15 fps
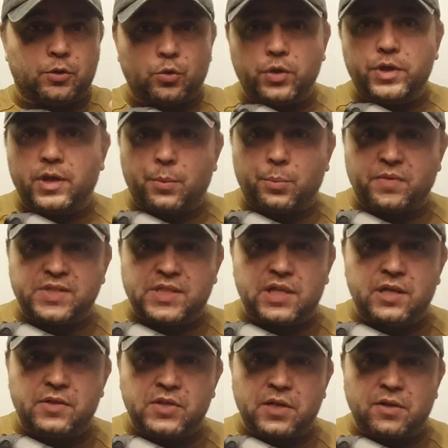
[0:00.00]
Но не
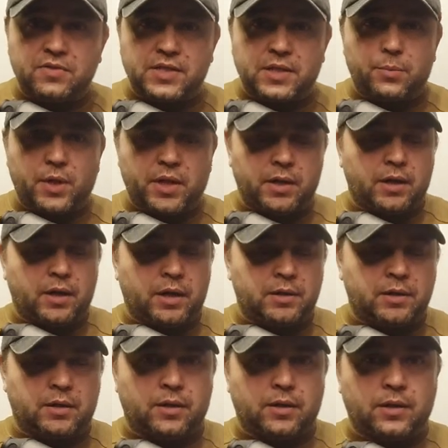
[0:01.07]
опостылевшая все моя
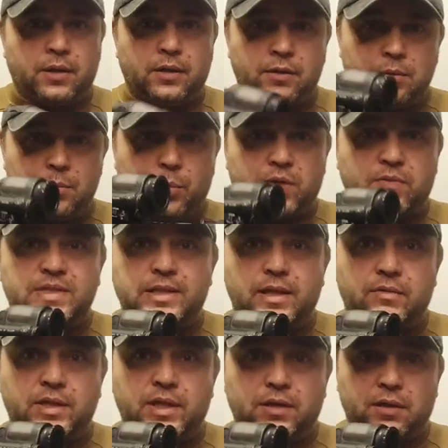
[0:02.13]
арка, а
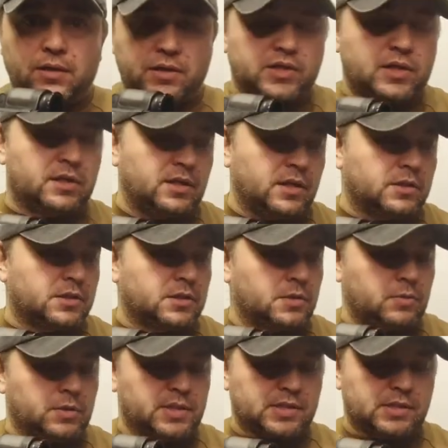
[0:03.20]
православный калаш, как некоторые
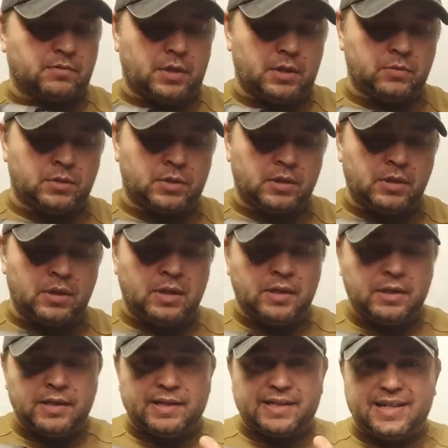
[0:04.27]
его называют.
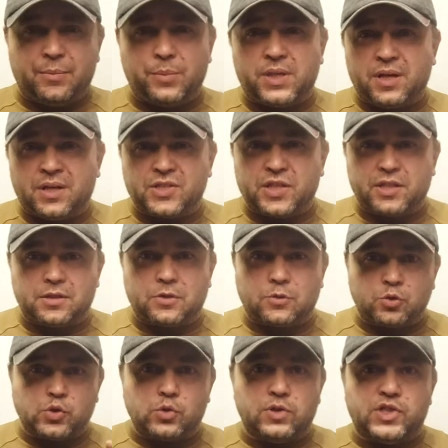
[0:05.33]
Для меня же это
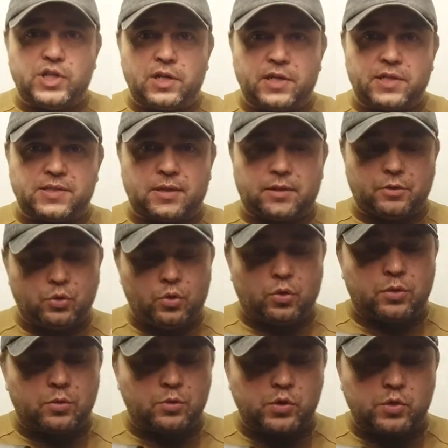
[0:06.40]
кусок железа.
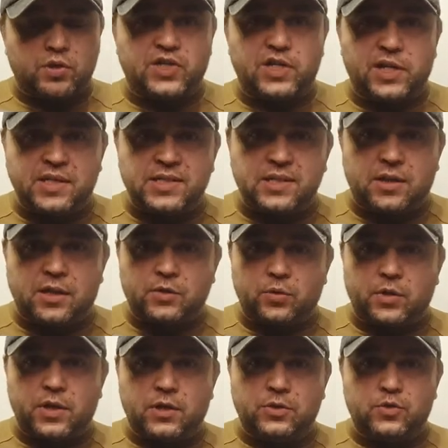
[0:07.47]
Но кусок железа,
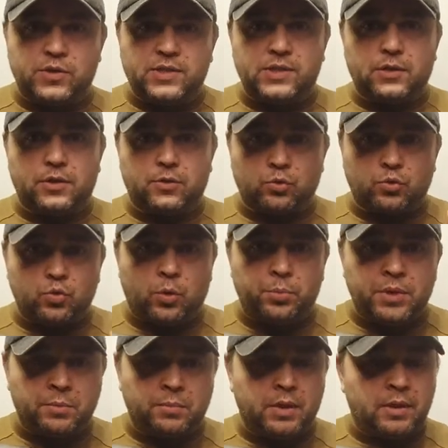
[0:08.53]
который я хочу сделать
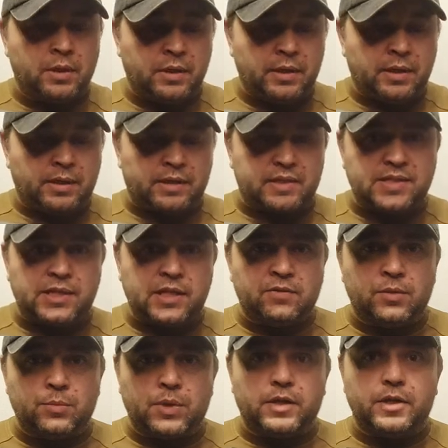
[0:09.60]
удобным,
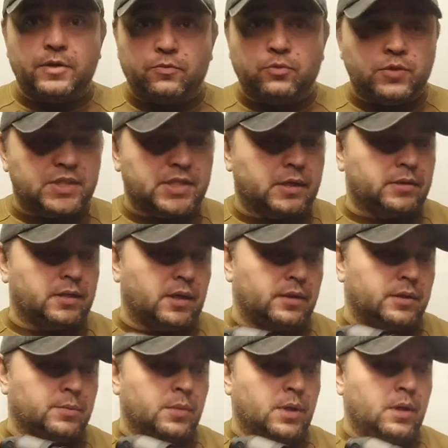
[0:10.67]
красивым и
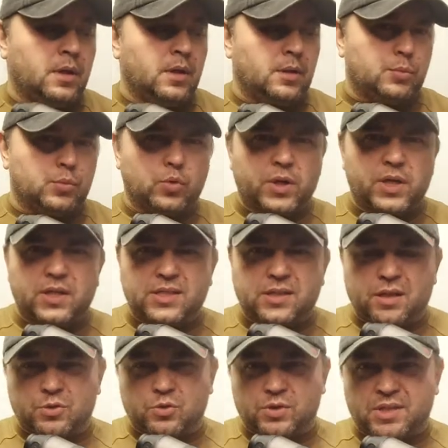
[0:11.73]
функциональным. Многие
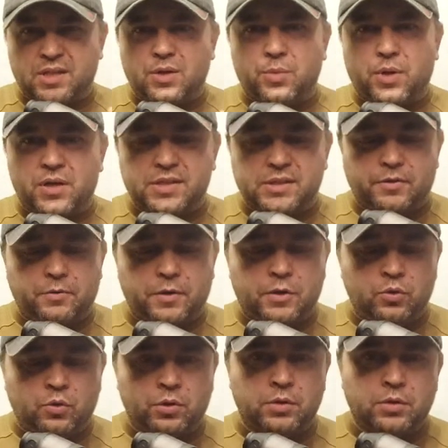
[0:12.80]
скажут, занимаешься
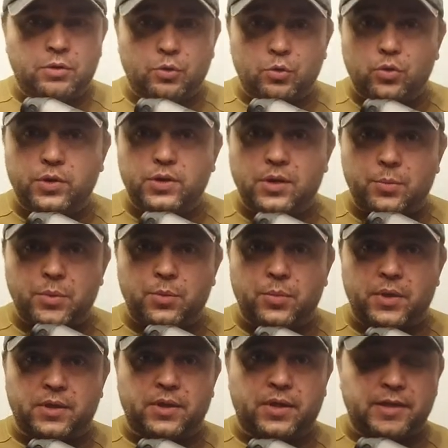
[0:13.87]
фигней, но тем не
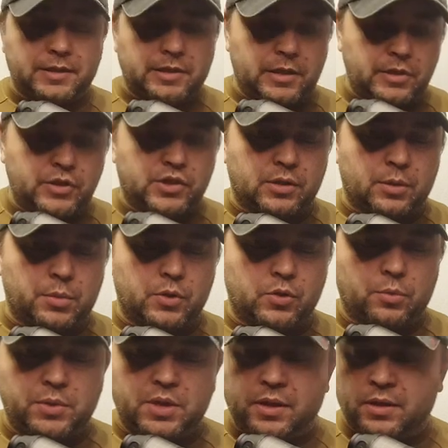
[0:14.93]
менее. Это лично
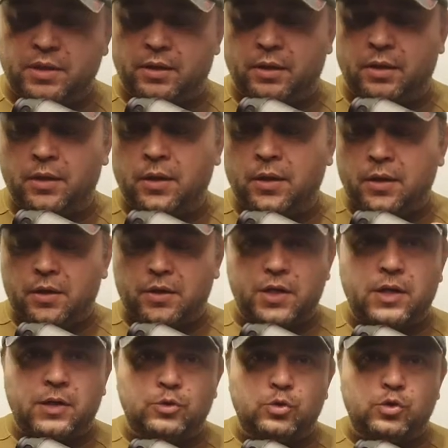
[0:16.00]
мое мнение. И я
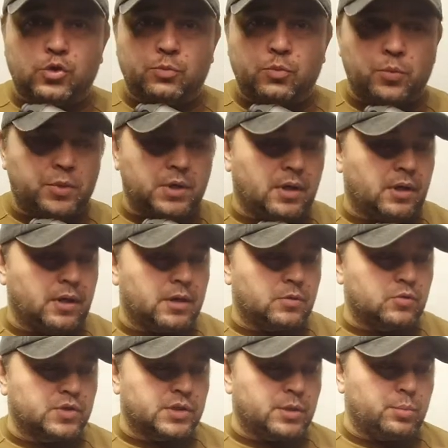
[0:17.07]
хочу, чтобы у меня
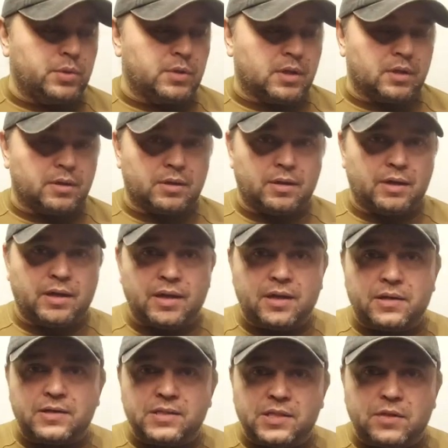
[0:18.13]
оружие было как
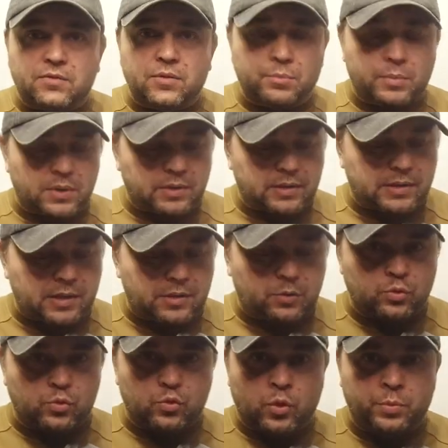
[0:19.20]
красивым, так и
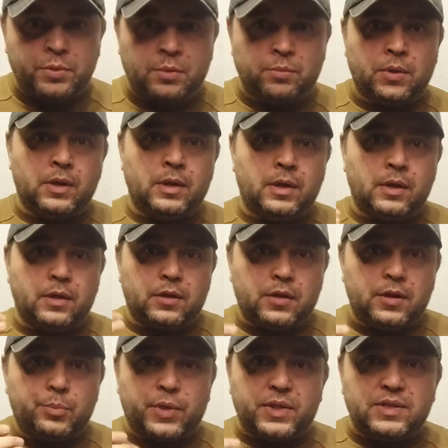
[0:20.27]
удобным
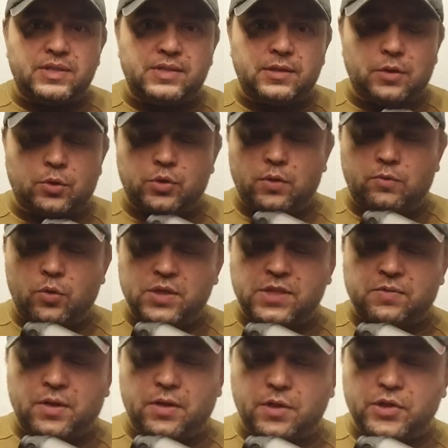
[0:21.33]
и приносило
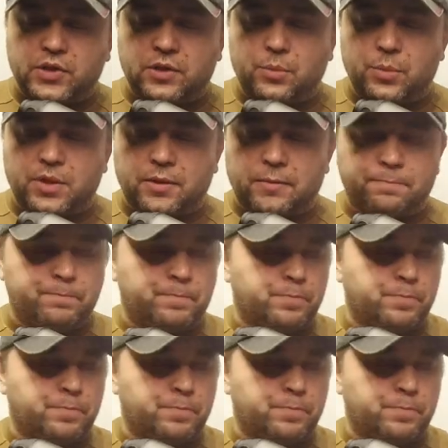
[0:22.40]
удовольствие лично мне.